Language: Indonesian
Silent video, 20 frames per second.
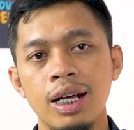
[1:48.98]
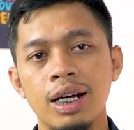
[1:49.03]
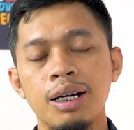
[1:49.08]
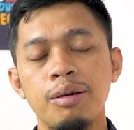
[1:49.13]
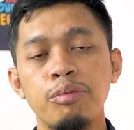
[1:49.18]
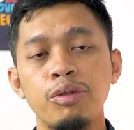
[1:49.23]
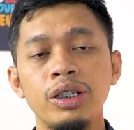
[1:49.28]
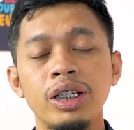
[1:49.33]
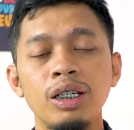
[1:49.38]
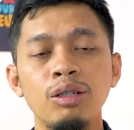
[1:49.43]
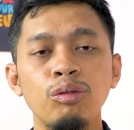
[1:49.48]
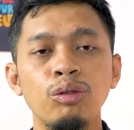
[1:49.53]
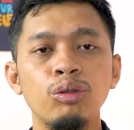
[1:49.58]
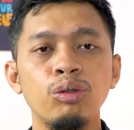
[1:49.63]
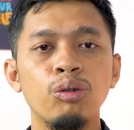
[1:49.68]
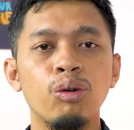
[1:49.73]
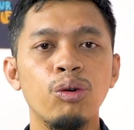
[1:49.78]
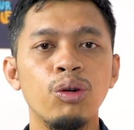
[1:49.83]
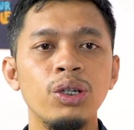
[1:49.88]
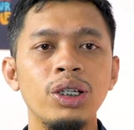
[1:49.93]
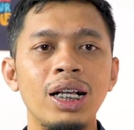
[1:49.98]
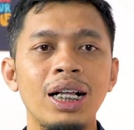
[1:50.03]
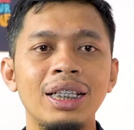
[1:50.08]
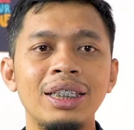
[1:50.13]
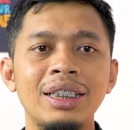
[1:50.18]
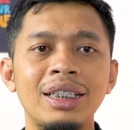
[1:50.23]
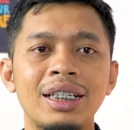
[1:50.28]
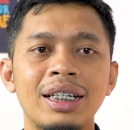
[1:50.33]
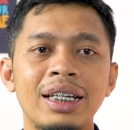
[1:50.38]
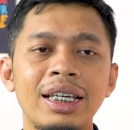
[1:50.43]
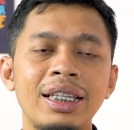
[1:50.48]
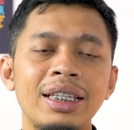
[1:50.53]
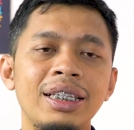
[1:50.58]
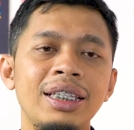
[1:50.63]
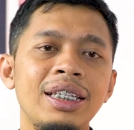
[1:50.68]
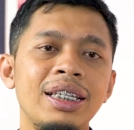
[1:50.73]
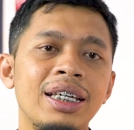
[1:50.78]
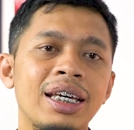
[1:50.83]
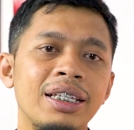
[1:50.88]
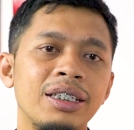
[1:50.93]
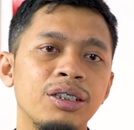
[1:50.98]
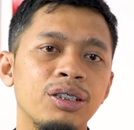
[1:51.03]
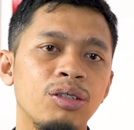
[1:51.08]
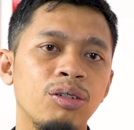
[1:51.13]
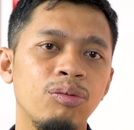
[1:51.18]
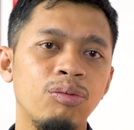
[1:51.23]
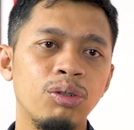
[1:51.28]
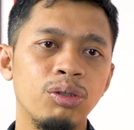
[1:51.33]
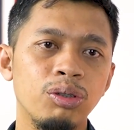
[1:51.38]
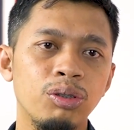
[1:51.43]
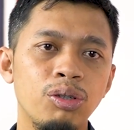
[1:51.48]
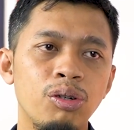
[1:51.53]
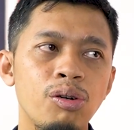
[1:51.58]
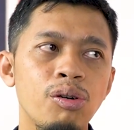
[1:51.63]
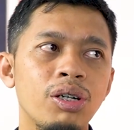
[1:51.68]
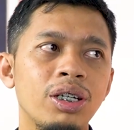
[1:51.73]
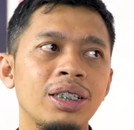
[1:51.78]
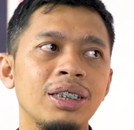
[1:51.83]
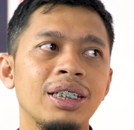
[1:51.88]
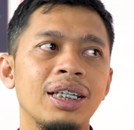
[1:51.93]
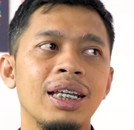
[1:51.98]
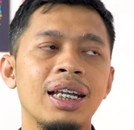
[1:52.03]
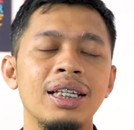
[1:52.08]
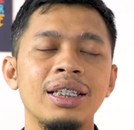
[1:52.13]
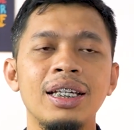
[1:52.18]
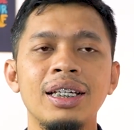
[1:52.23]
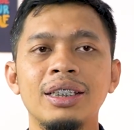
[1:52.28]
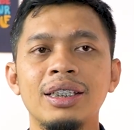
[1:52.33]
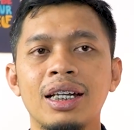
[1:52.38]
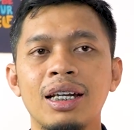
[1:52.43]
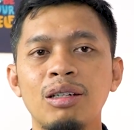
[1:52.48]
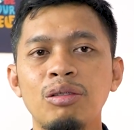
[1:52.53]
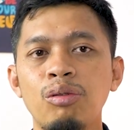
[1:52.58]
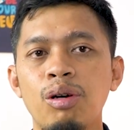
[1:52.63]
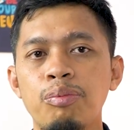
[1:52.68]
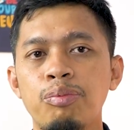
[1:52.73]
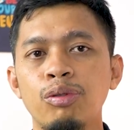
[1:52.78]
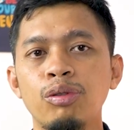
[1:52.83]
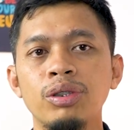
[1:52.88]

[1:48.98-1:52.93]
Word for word: Kemudian untuk royalty rate di Ken Stock Foto kisarannya antara 20